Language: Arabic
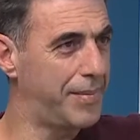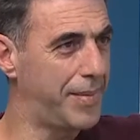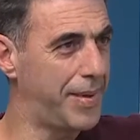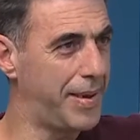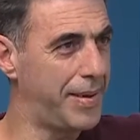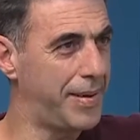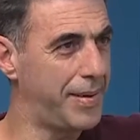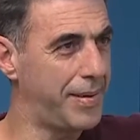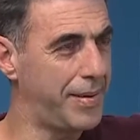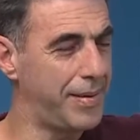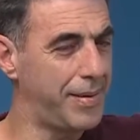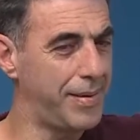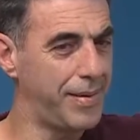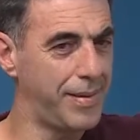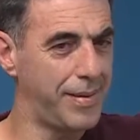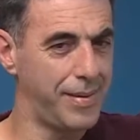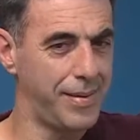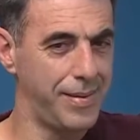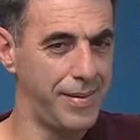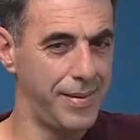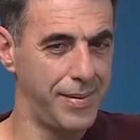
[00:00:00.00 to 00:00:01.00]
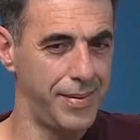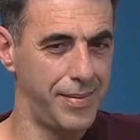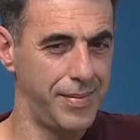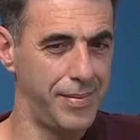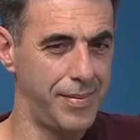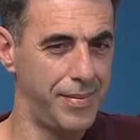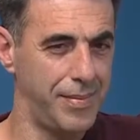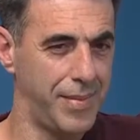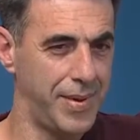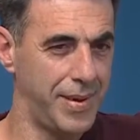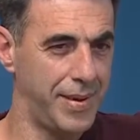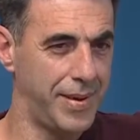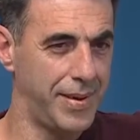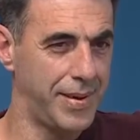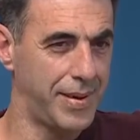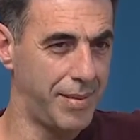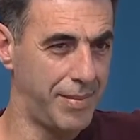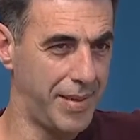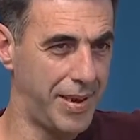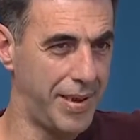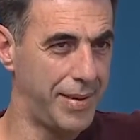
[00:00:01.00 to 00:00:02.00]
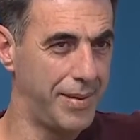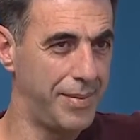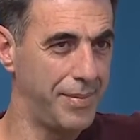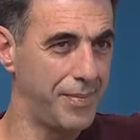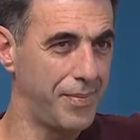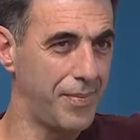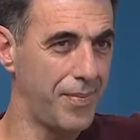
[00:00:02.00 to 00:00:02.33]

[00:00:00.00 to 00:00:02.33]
يعني من زمان